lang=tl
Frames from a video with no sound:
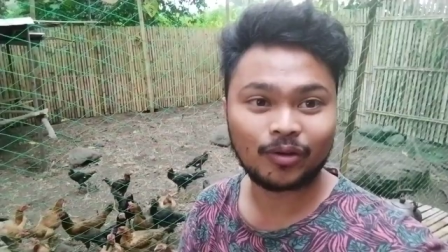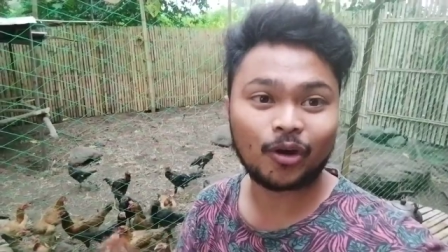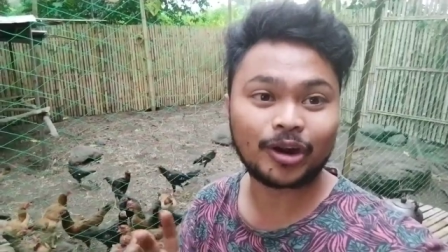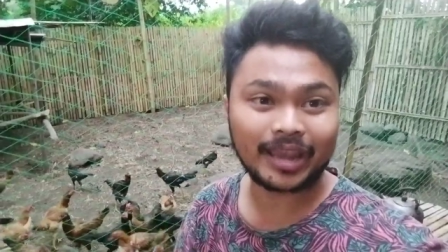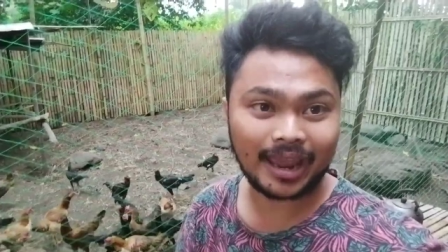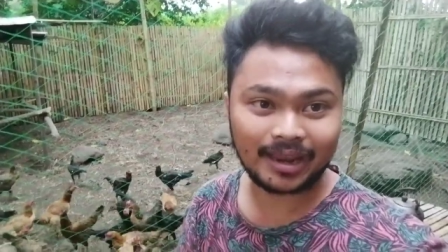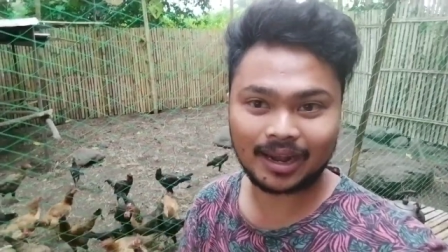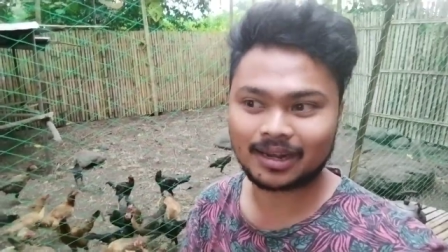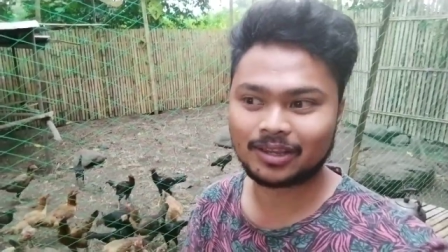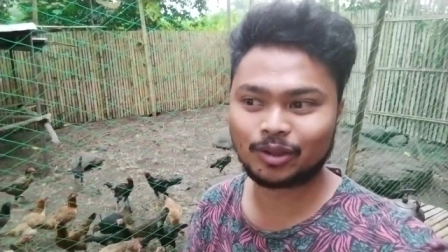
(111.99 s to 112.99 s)
Or
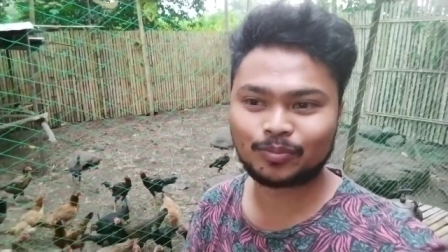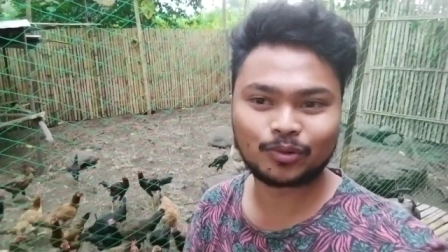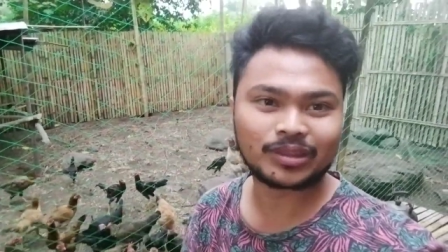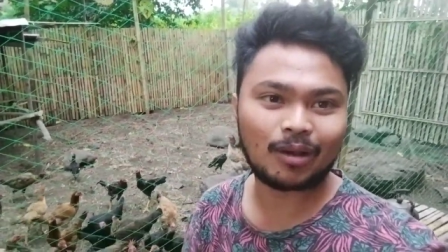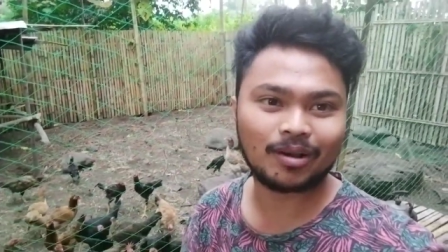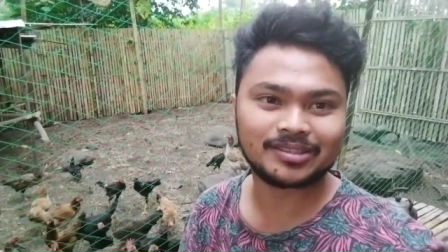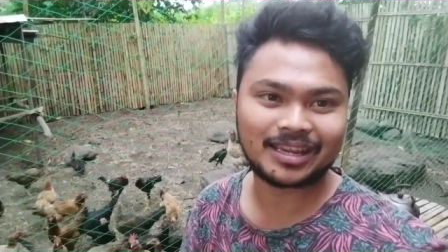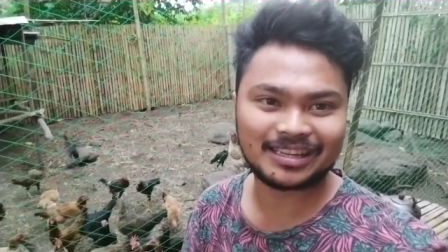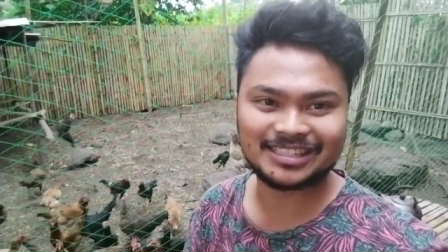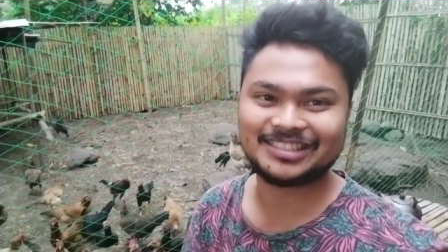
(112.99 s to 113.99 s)
kennel, yun pong tawag
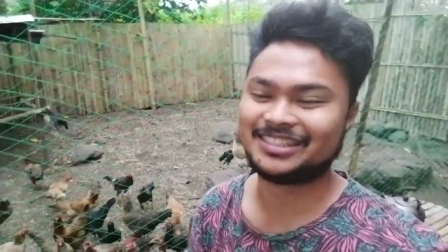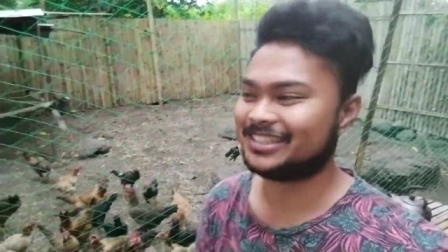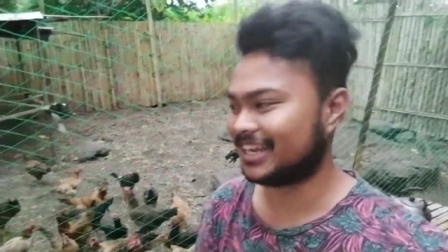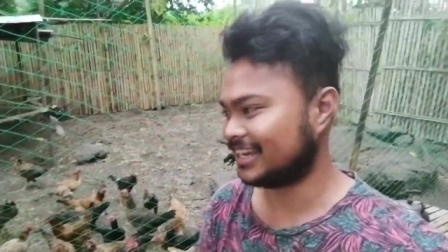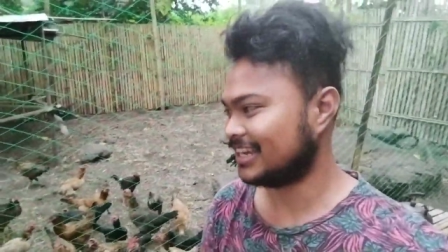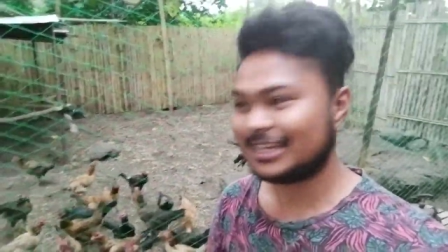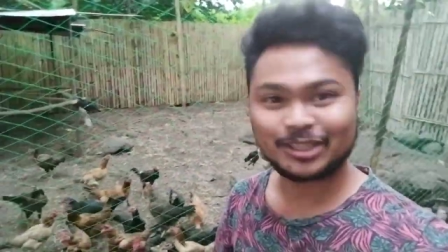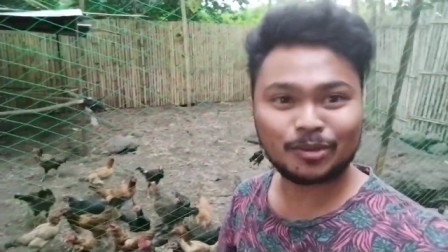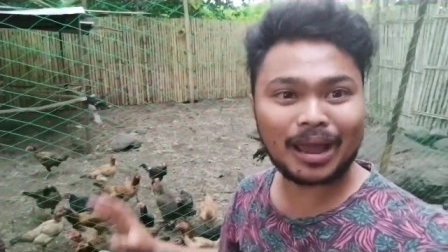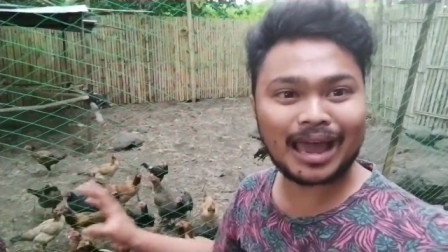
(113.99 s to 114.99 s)
sa English. Yan.
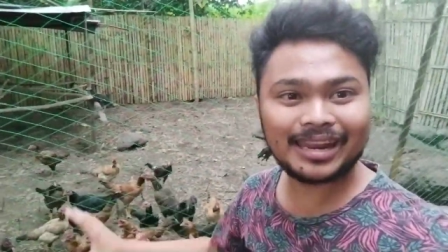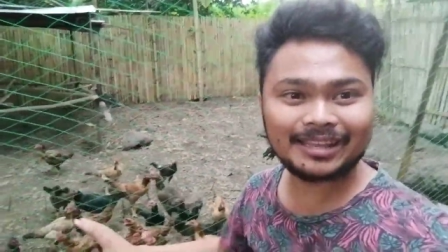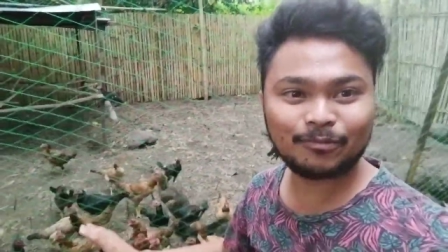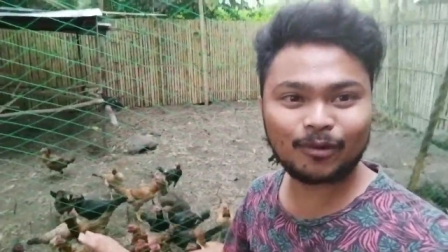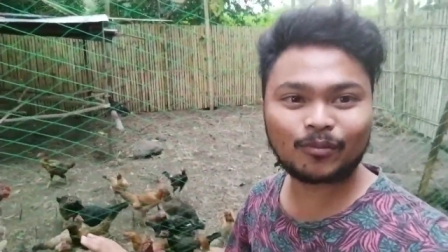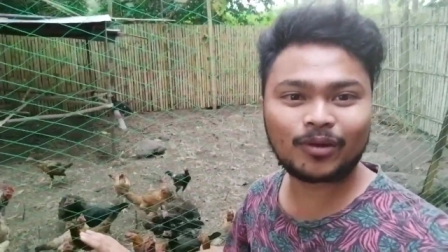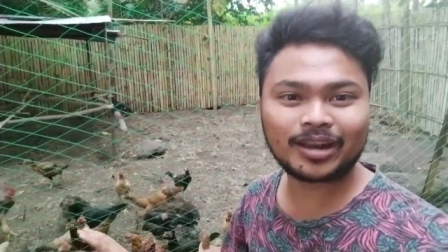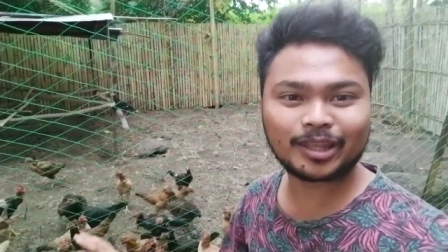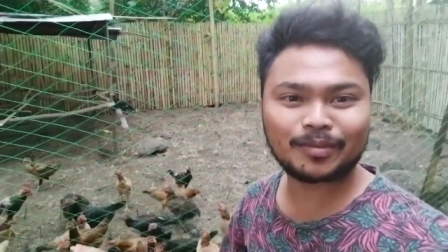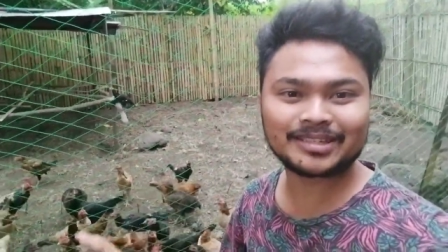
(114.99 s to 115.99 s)
So, mga kanikin, huwag
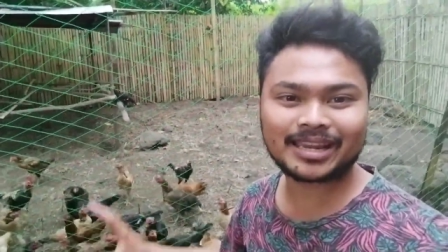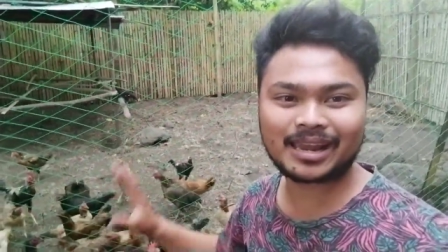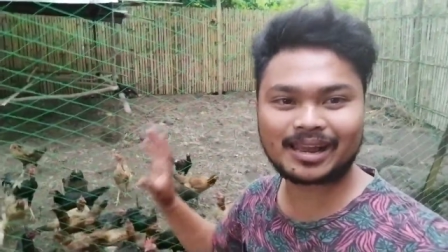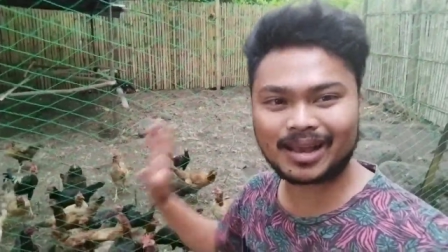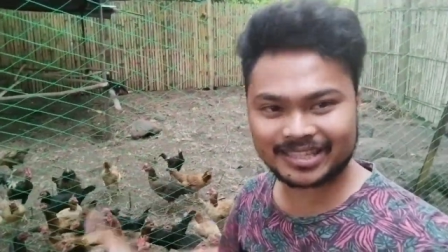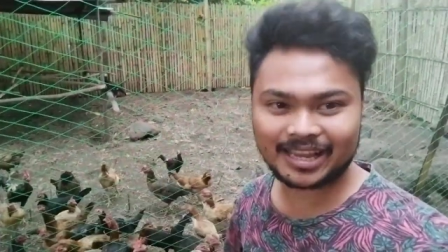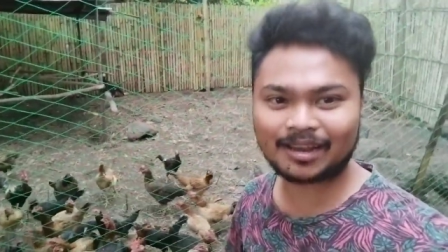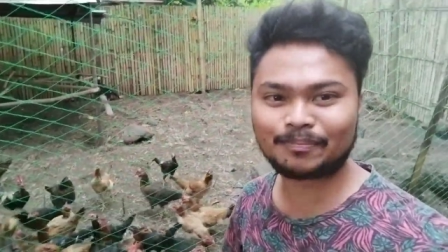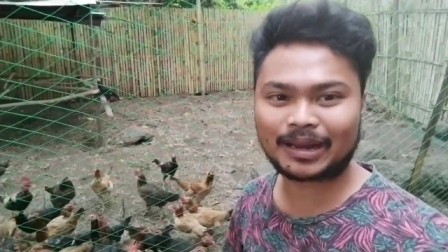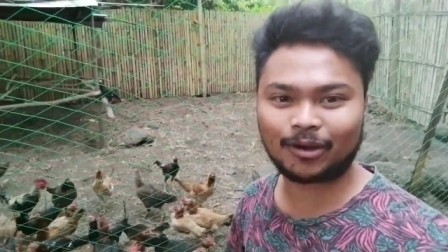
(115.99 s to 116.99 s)
natin makasaya aksaya
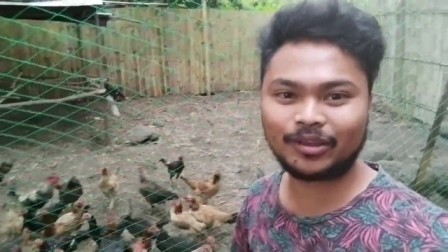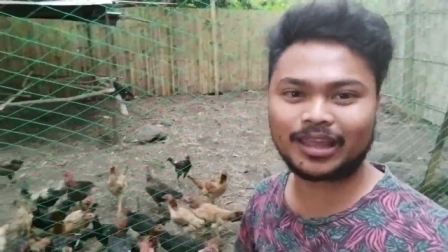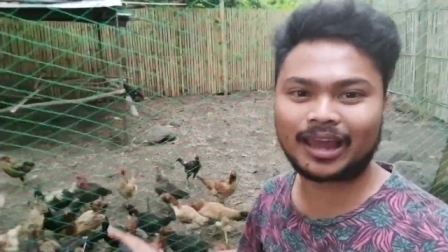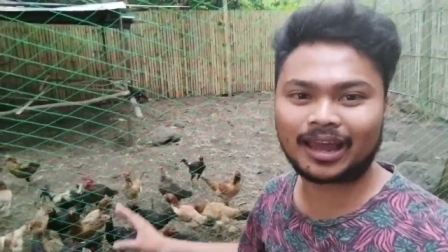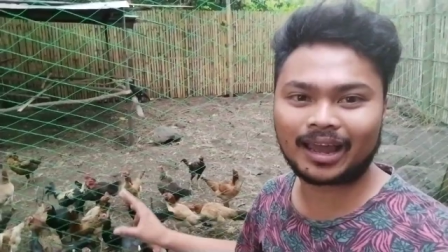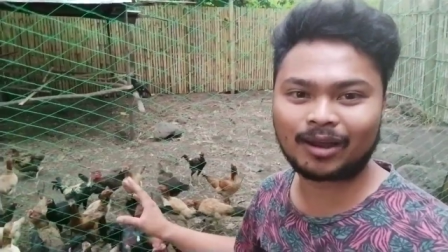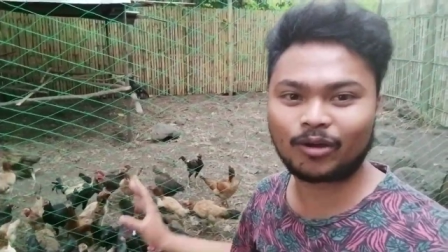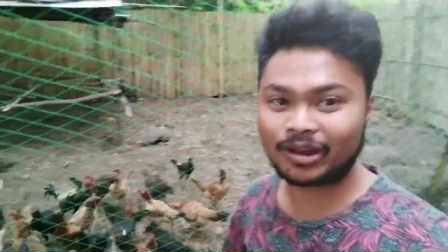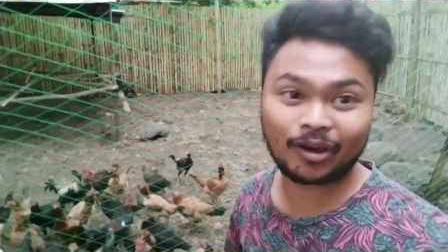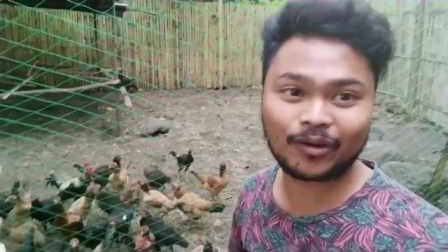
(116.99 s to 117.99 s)
ng panahon na,
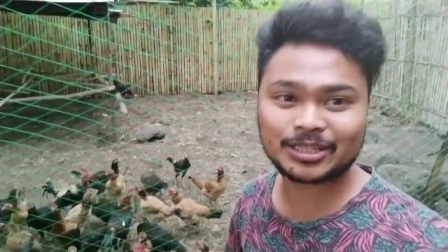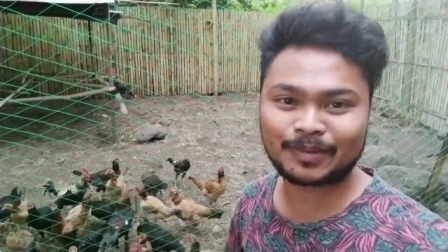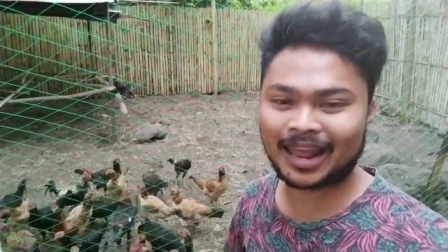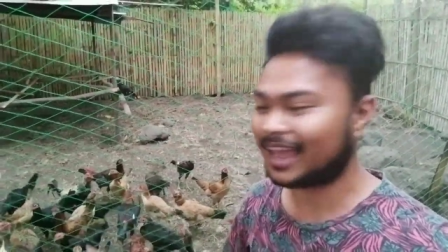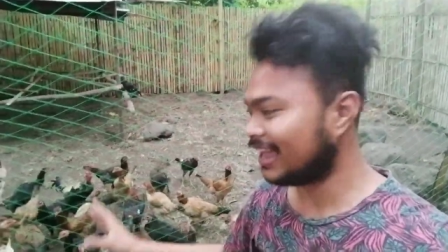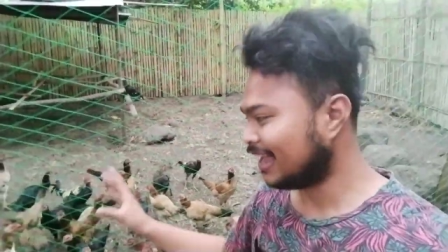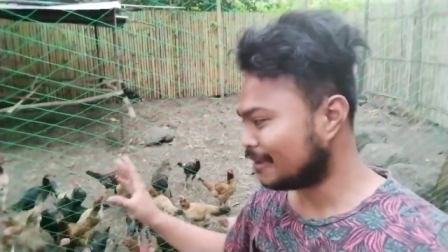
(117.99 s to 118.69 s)
ng oras pala.